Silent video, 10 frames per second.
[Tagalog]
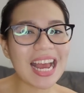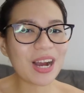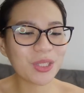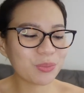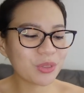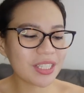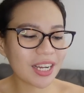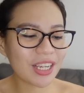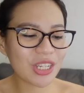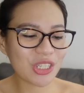out muna
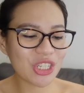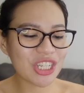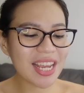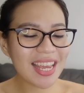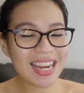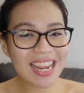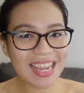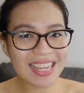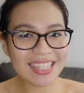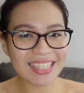kayang chanes.